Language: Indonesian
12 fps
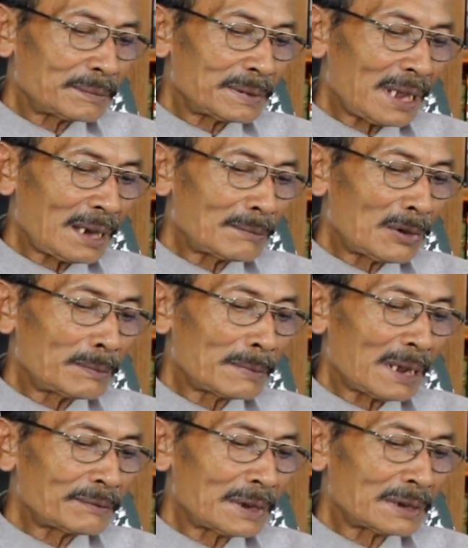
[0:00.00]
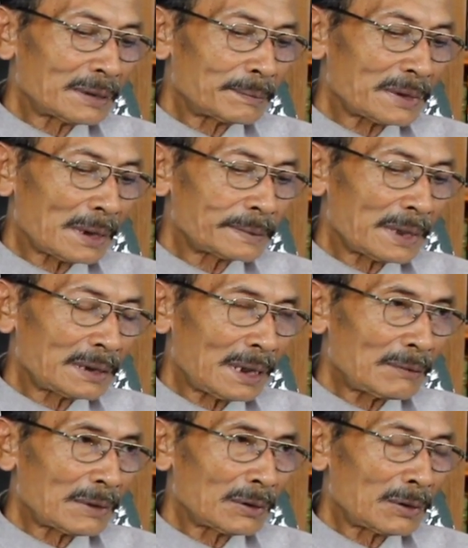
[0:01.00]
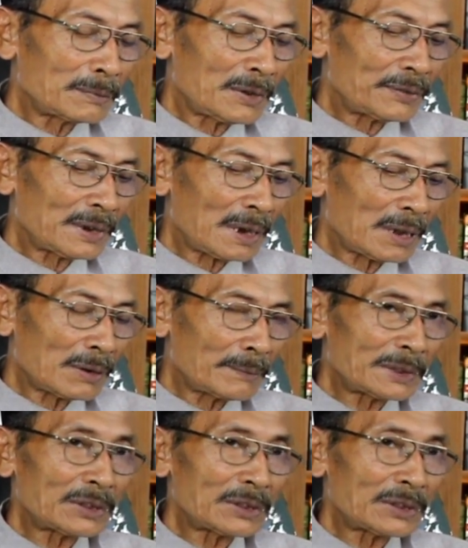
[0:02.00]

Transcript: kelebihan mohon maaf yang sebesar-besarnya wallahul muwaffiq